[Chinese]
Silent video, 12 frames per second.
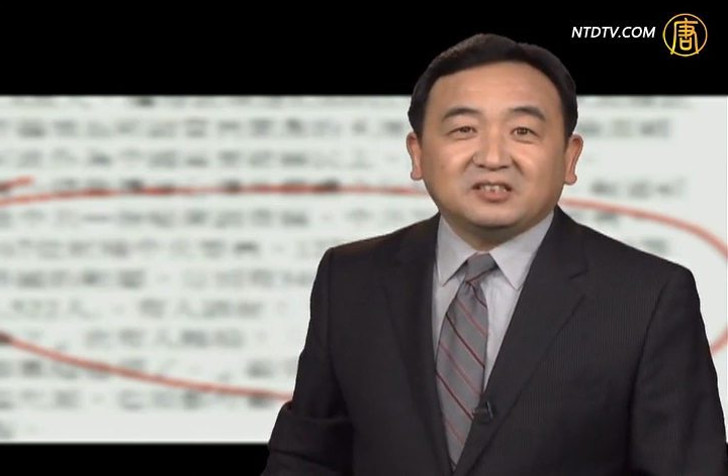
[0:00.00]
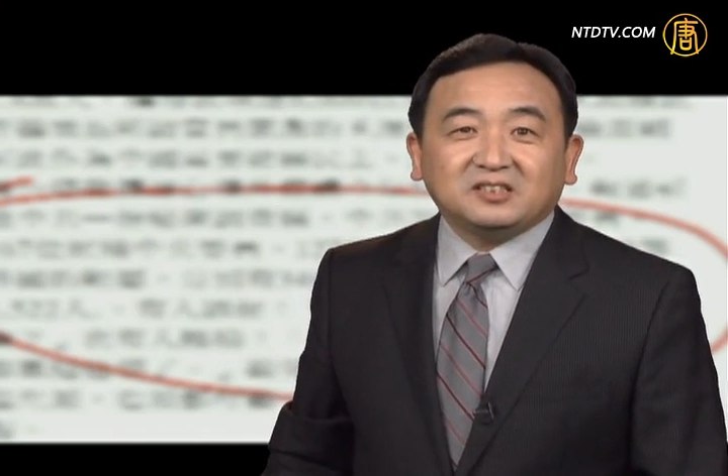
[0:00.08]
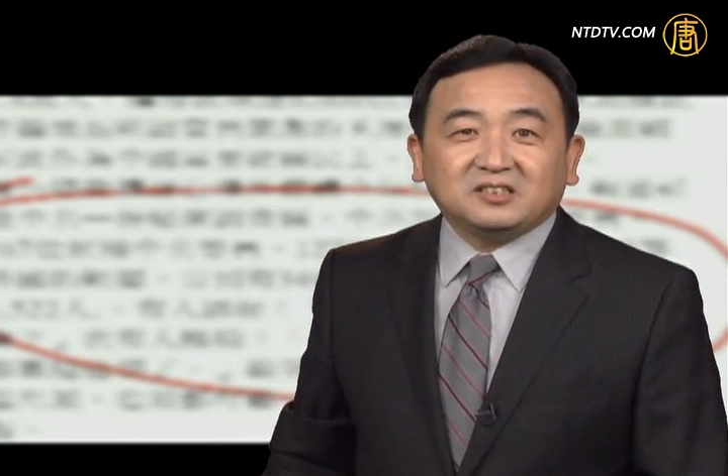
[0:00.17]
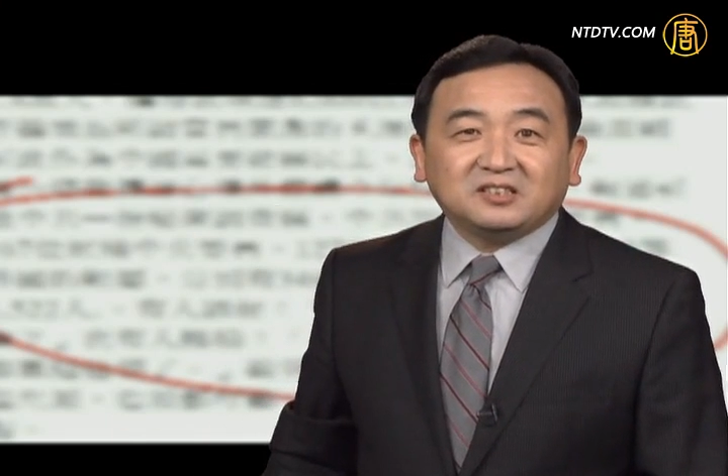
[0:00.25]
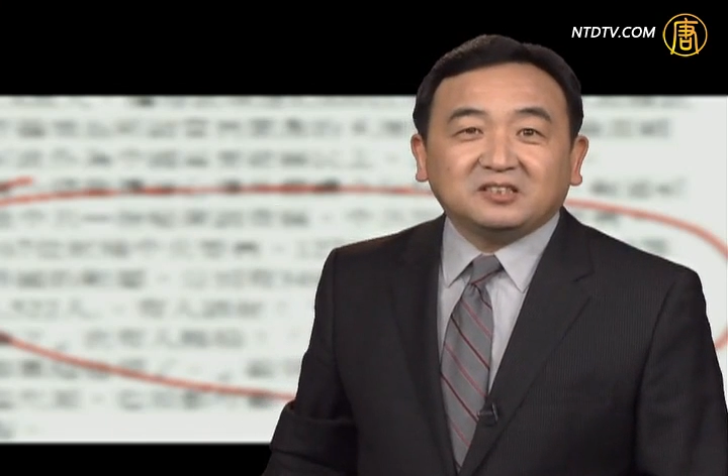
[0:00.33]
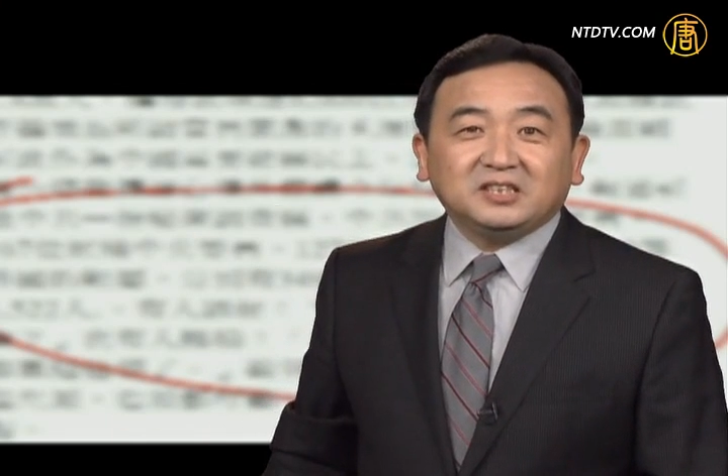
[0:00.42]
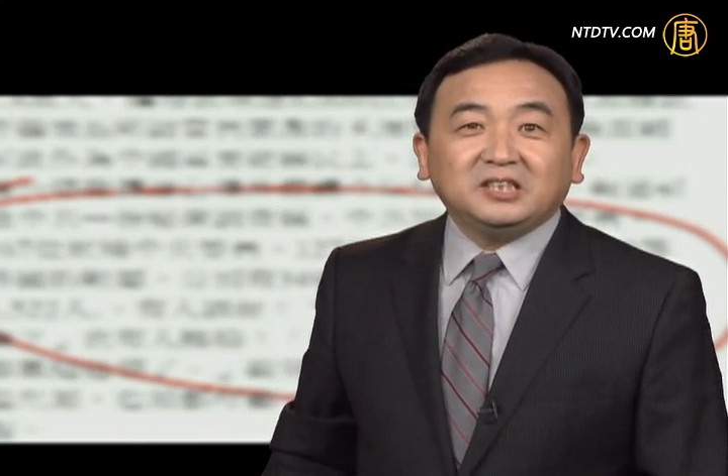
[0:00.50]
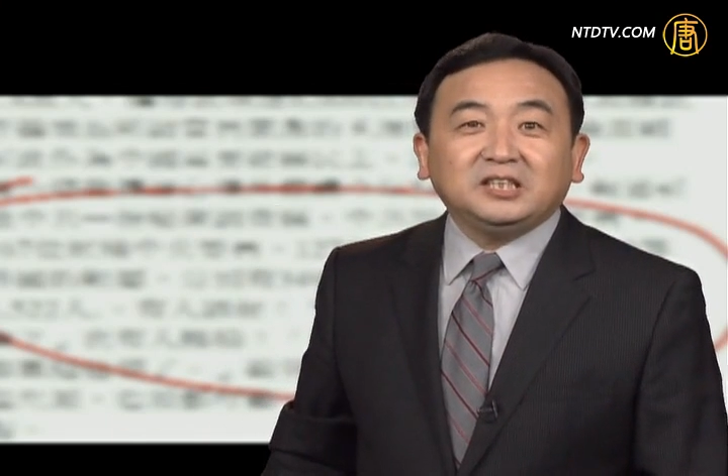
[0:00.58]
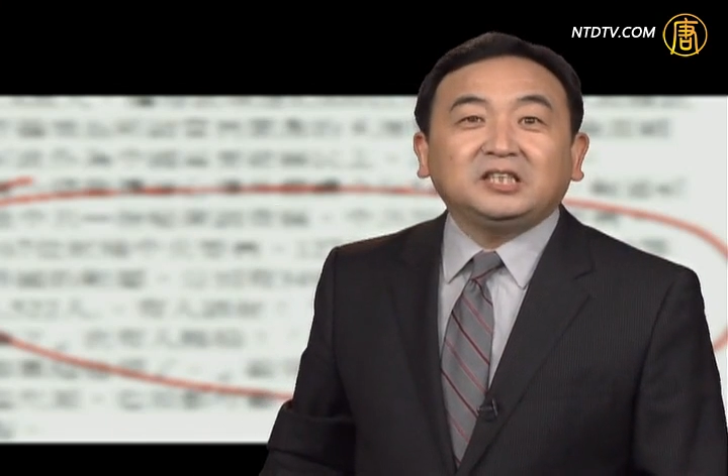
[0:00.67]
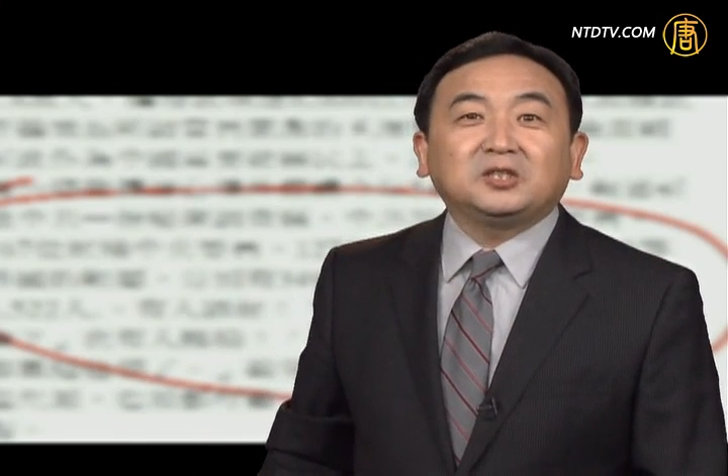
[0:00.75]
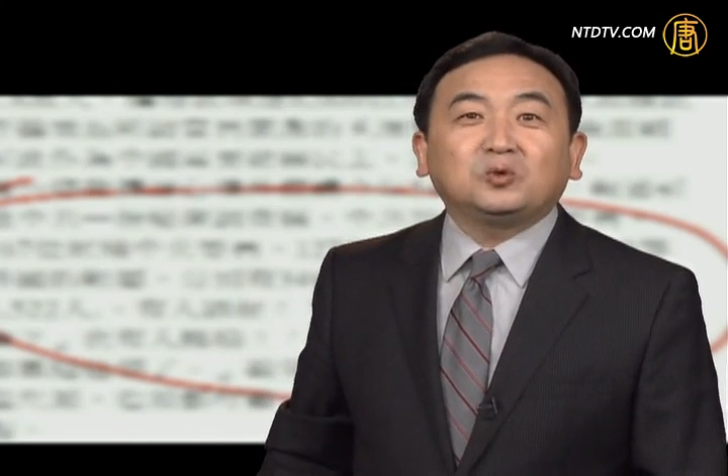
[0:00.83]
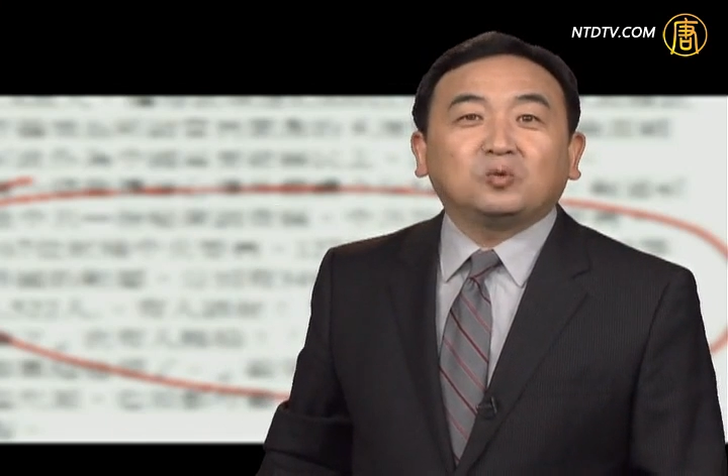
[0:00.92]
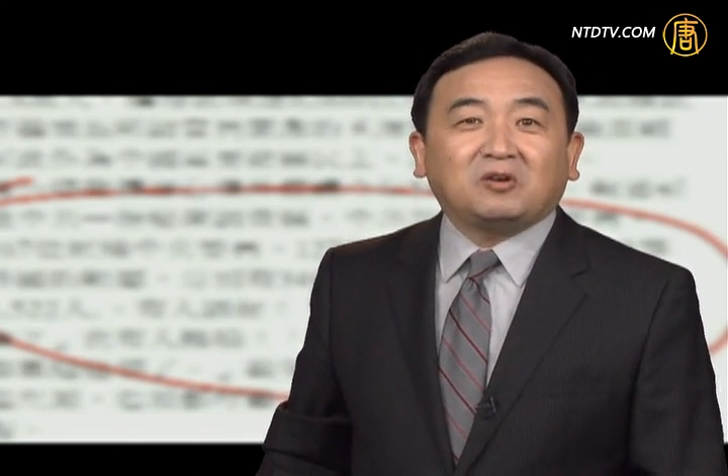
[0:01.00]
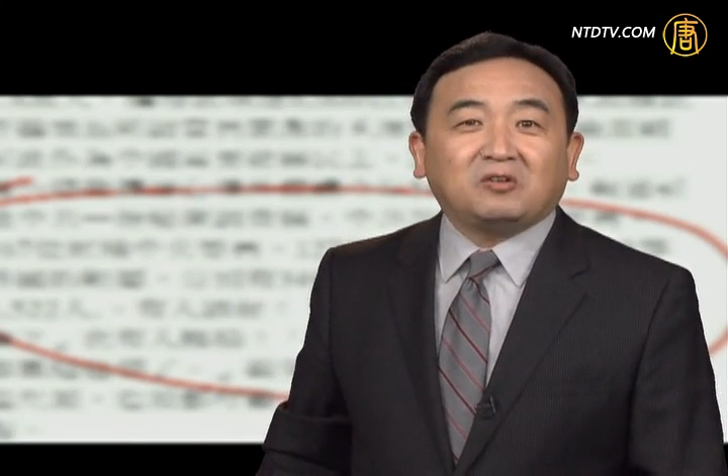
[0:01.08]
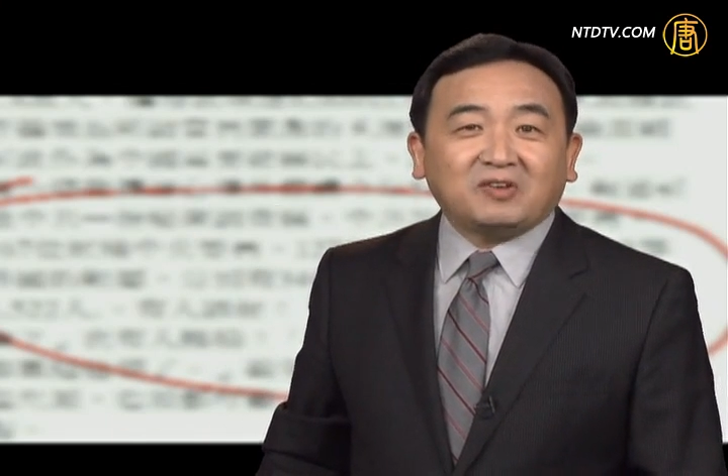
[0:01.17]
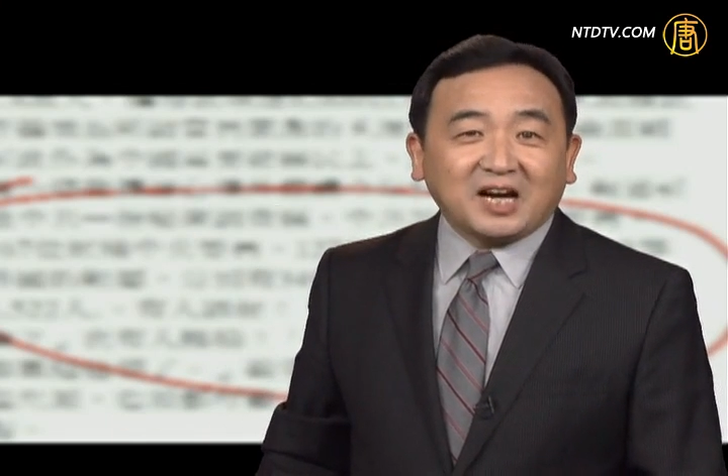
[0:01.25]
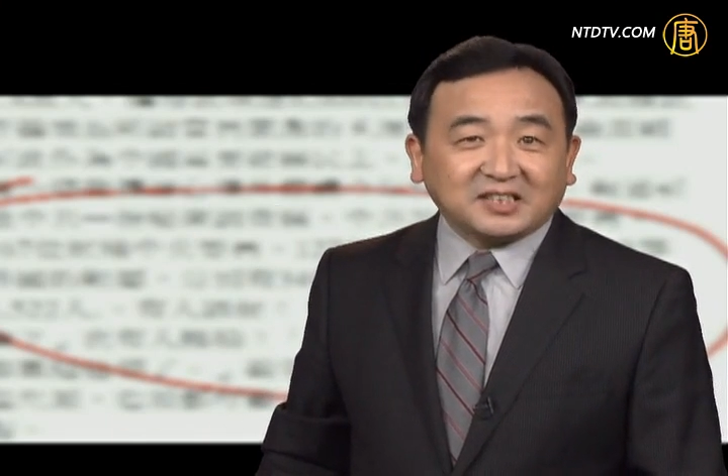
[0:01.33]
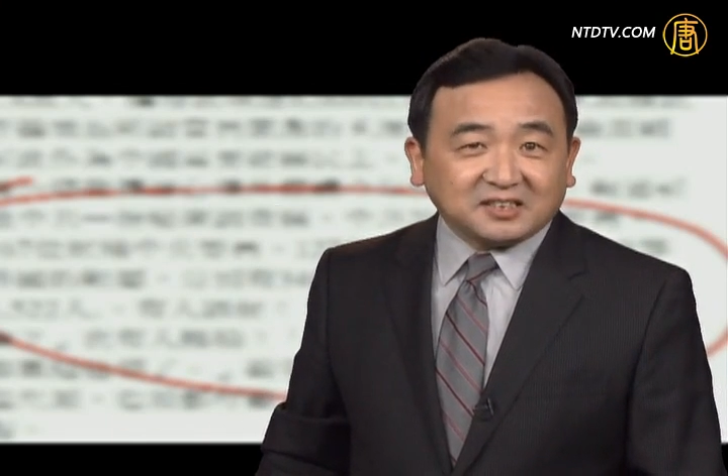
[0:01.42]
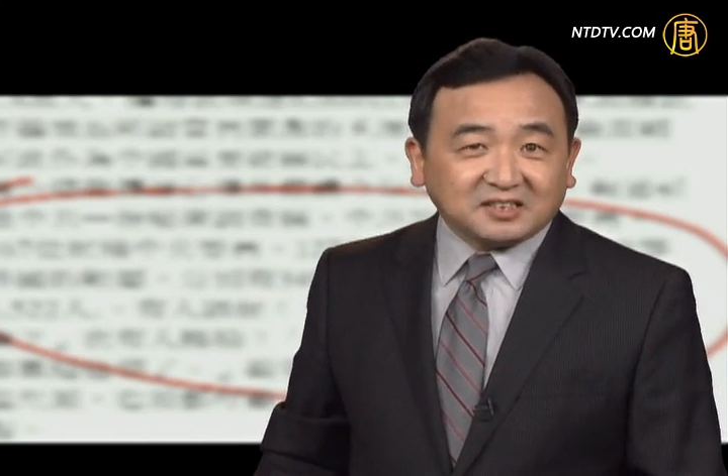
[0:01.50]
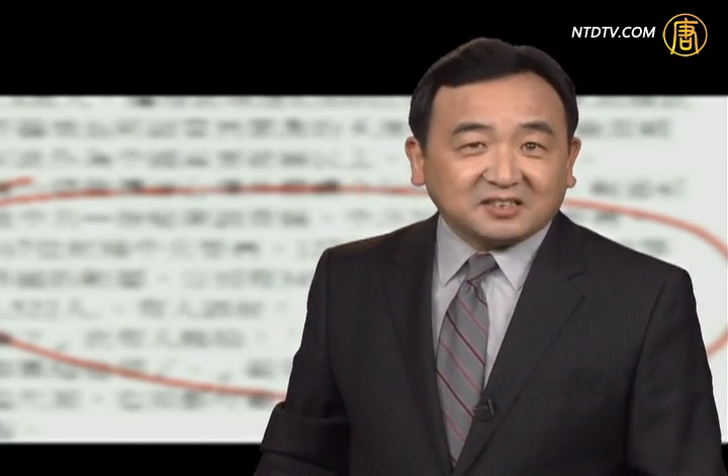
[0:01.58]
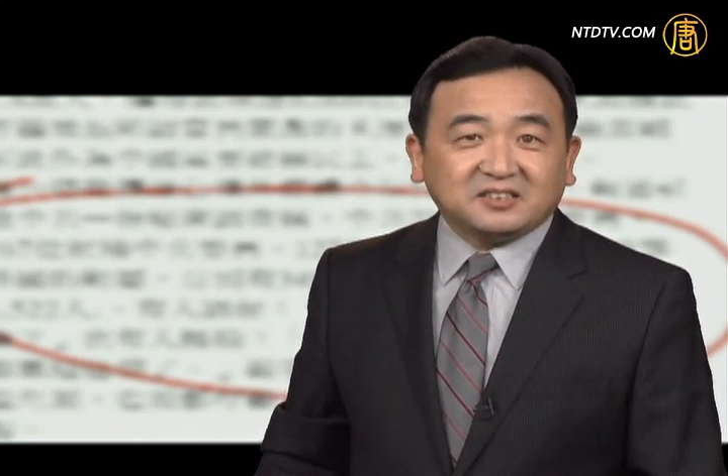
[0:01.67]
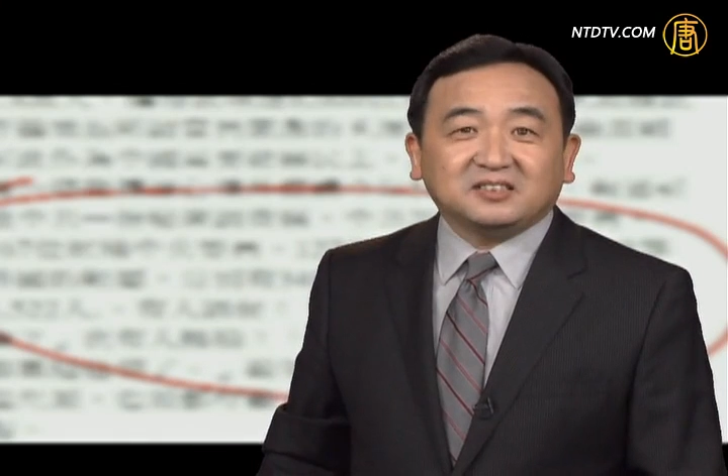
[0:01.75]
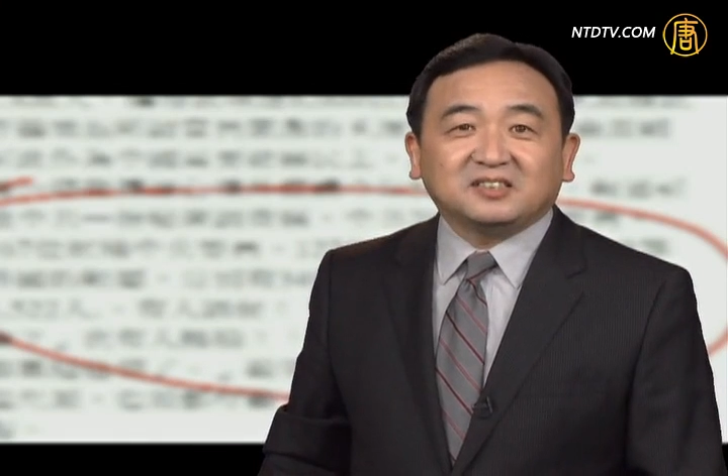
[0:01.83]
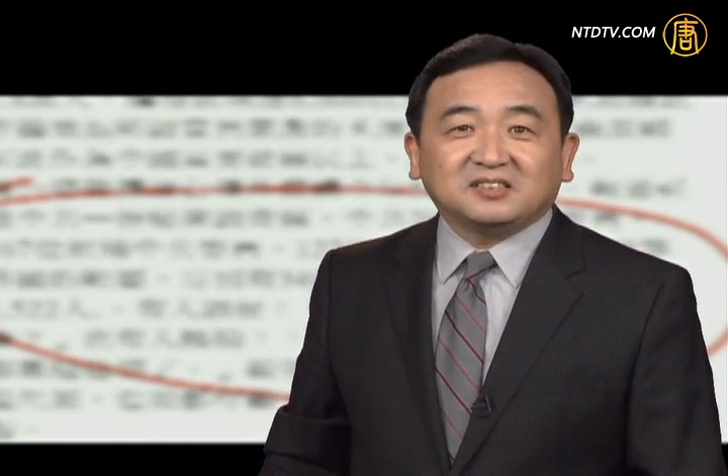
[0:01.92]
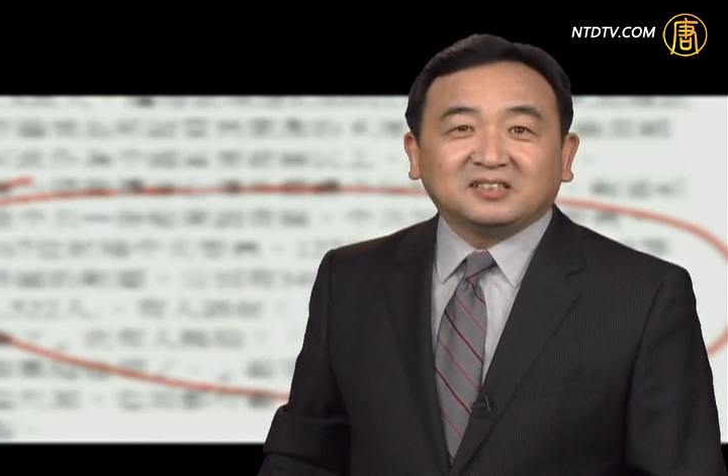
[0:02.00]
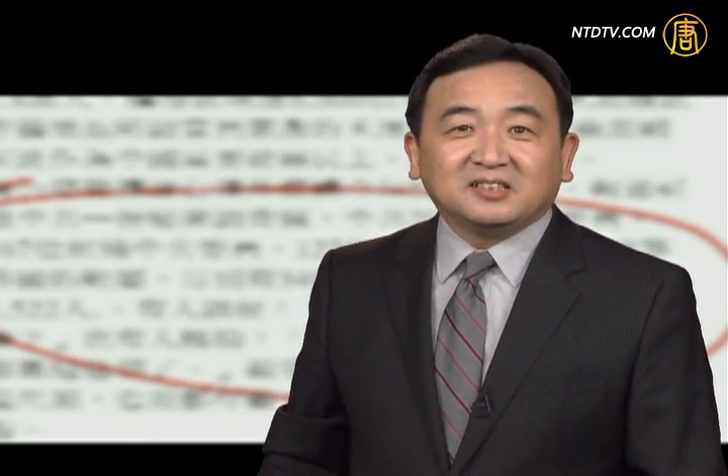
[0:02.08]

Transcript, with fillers: 是英国发生的事情。